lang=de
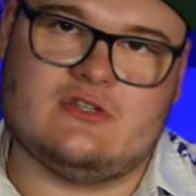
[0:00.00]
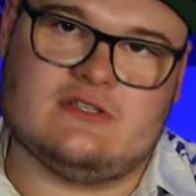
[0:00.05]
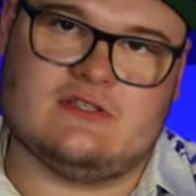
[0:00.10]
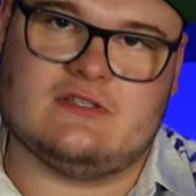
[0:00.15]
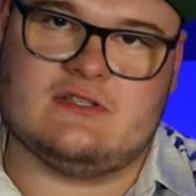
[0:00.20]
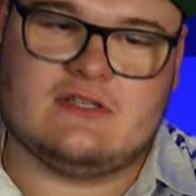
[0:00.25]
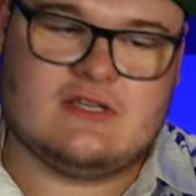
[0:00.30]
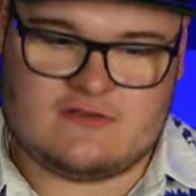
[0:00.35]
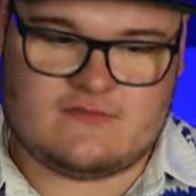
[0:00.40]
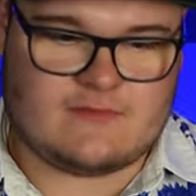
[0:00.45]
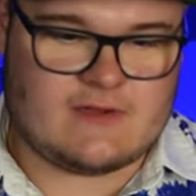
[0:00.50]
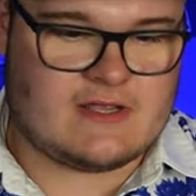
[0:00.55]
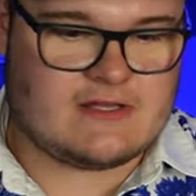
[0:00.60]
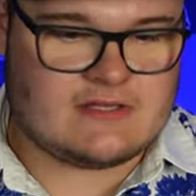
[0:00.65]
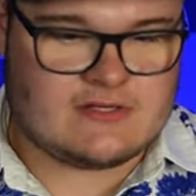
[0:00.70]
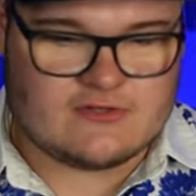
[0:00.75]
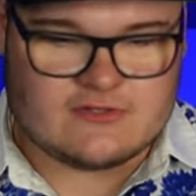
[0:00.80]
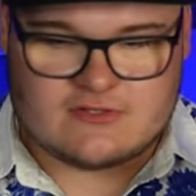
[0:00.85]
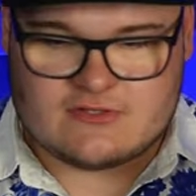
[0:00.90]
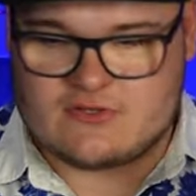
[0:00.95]
diesen
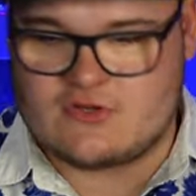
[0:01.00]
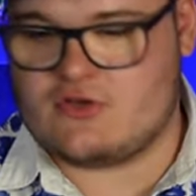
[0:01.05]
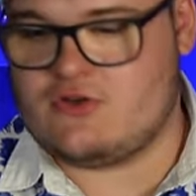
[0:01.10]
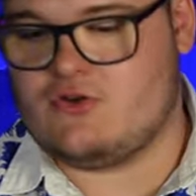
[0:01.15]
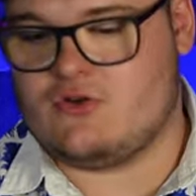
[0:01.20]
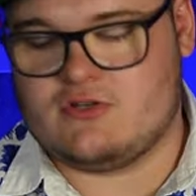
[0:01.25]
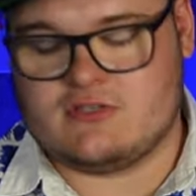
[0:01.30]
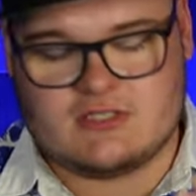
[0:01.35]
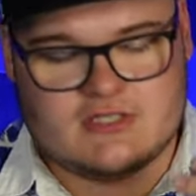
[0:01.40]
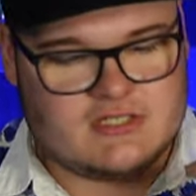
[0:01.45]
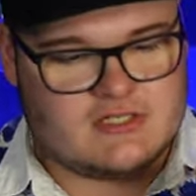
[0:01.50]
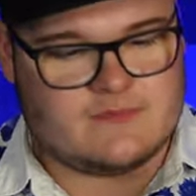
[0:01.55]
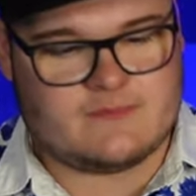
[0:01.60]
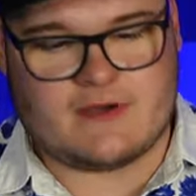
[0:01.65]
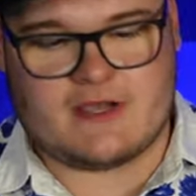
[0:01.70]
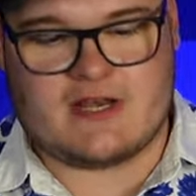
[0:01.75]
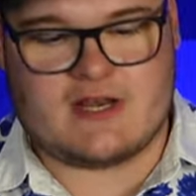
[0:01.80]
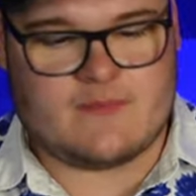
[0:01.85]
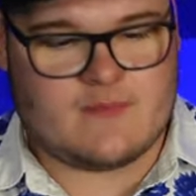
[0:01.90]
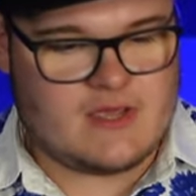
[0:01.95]
2099
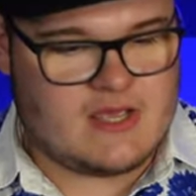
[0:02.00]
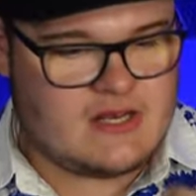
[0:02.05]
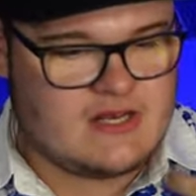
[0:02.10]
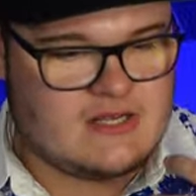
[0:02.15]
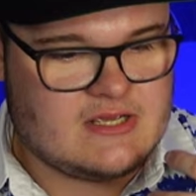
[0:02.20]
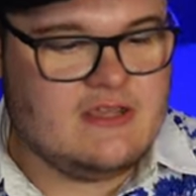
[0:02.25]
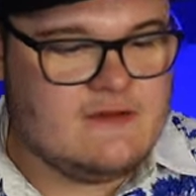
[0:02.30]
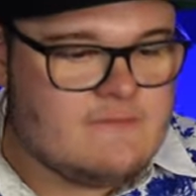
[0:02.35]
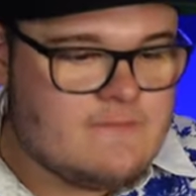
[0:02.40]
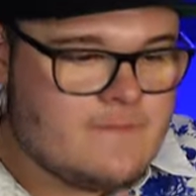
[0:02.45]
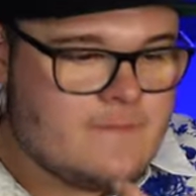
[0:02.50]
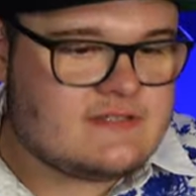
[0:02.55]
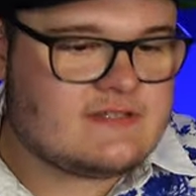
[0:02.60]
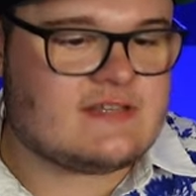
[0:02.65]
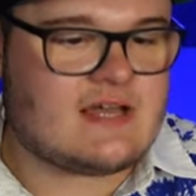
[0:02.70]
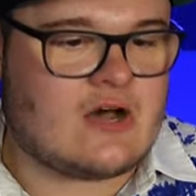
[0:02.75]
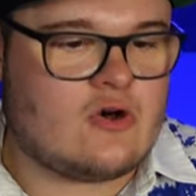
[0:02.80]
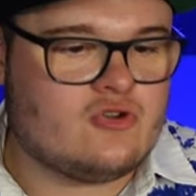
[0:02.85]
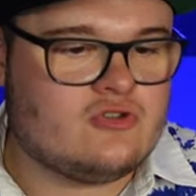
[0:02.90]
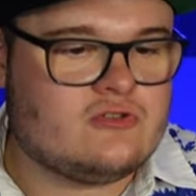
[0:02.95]
Spider-Man Theme
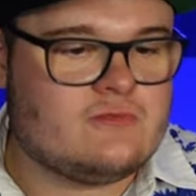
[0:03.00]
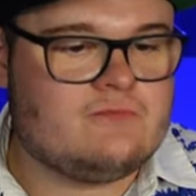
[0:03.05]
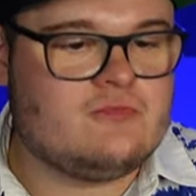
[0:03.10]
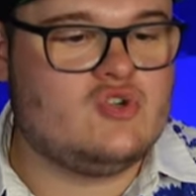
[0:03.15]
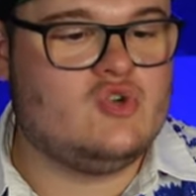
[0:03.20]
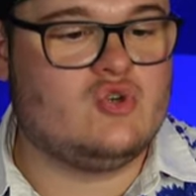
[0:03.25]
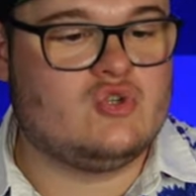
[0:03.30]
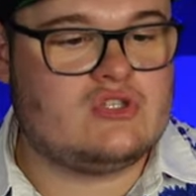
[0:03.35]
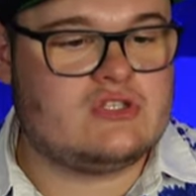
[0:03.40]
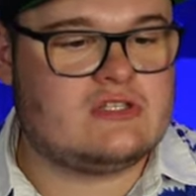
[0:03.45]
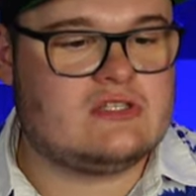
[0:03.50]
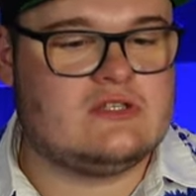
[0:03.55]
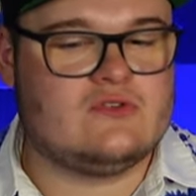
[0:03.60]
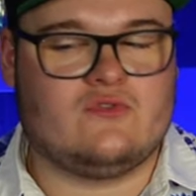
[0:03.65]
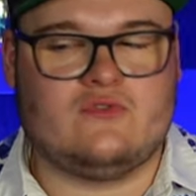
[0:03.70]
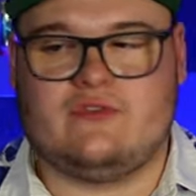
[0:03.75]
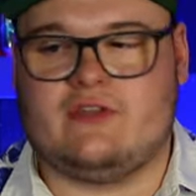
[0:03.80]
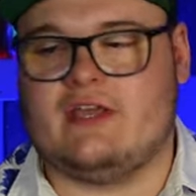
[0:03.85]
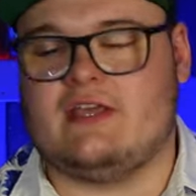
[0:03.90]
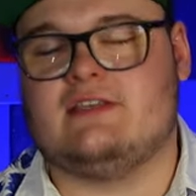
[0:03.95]
Sound benutzen
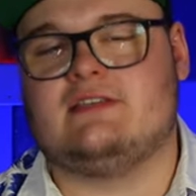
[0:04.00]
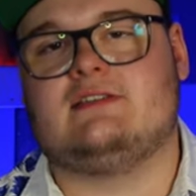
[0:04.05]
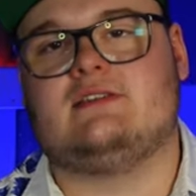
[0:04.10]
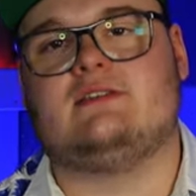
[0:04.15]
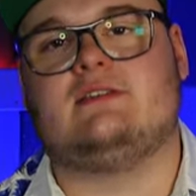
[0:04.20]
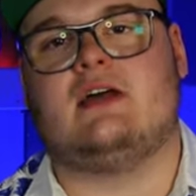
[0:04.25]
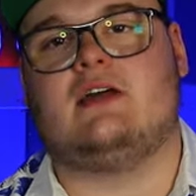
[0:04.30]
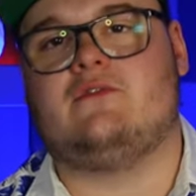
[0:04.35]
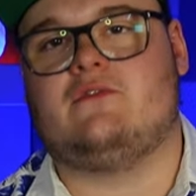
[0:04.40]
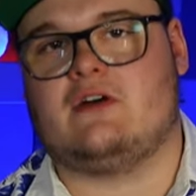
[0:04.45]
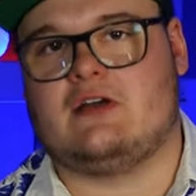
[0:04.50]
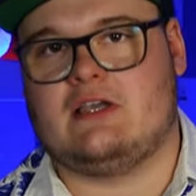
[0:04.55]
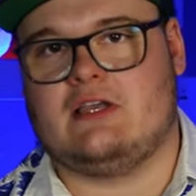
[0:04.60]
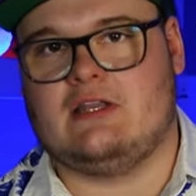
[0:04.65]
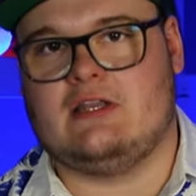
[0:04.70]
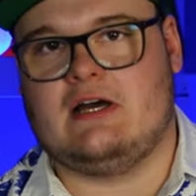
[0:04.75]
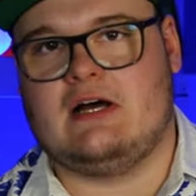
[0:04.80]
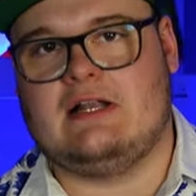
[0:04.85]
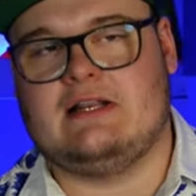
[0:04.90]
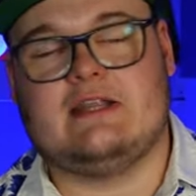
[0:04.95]
und der ist einfach
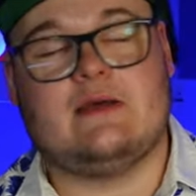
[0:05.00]
genial.